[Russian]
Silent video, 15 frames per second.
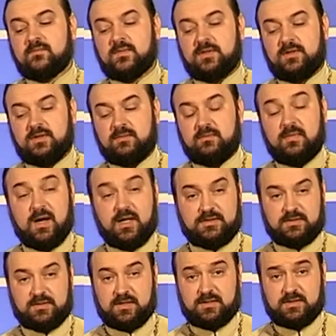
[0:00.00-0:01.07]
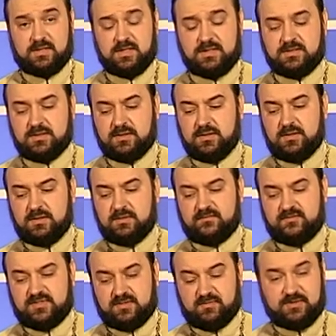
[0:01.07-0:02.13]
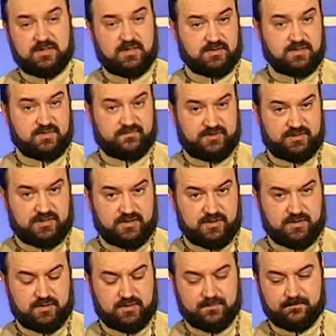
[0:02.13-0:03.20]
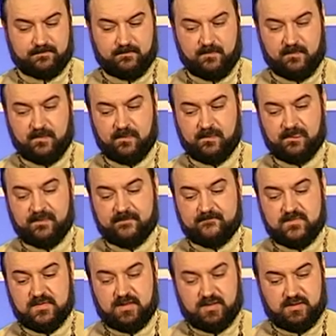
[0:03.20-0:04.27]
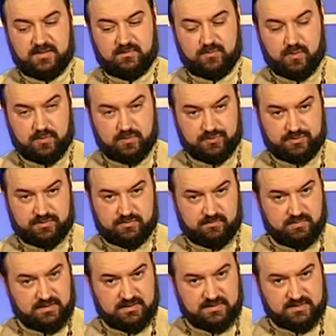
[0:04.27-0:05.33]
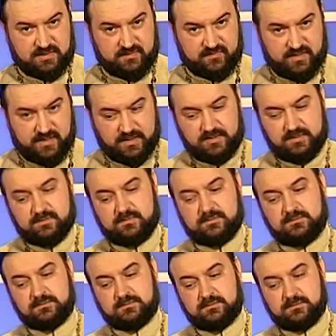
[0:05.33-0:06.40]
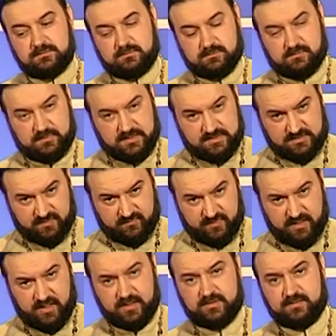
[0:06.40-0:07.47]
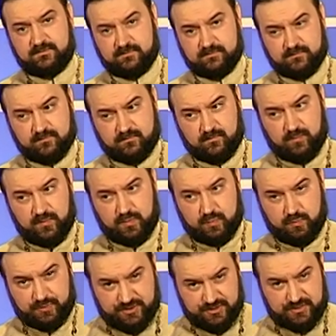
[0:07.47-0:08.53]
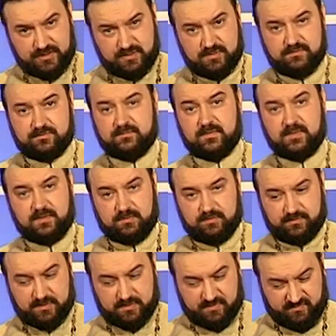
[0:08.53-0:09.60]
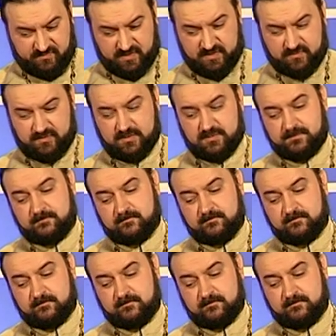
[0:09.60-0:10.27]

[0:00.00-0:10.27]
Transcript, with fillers: И мать, и отец в семье – это священники. Они могут благословлять, наставлять, учить, проповедовать,